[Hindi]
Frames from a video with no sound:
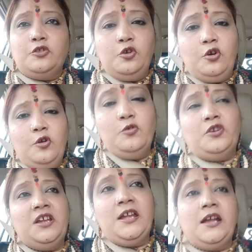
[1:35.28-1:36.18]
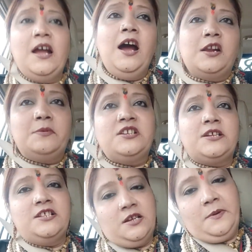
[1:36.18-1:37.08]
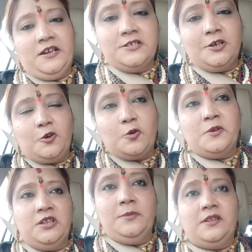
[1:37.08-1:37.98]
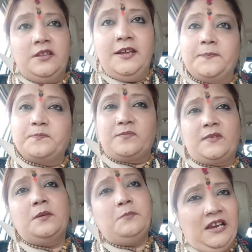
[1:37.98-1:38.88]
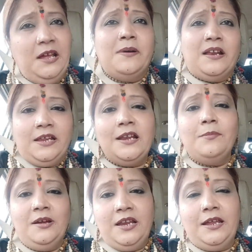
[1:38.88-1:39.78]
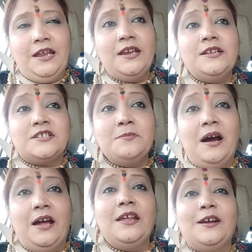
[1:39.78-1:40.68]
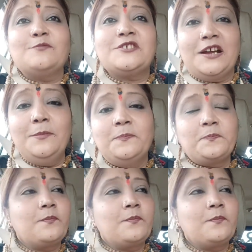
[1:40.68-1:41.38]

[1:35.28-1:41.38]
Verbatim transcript: तो उन्होंने क्या कहा हनुमान चालीसा पढ़ने से करोड़पति बनते हैं भले बने ना बने लेकिन इसी बहाने कम से कम